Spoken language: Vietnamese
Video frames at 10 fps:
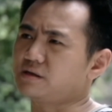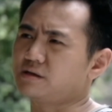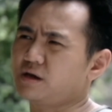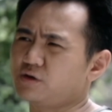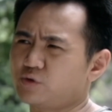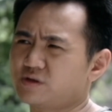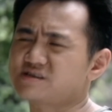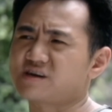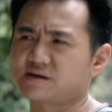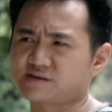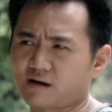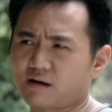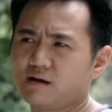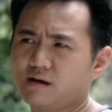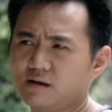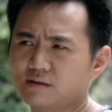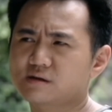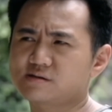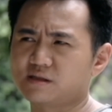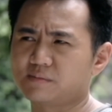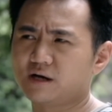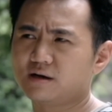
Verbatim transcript: nhớ tướng mạo của người phụ nữ đó ra sao không?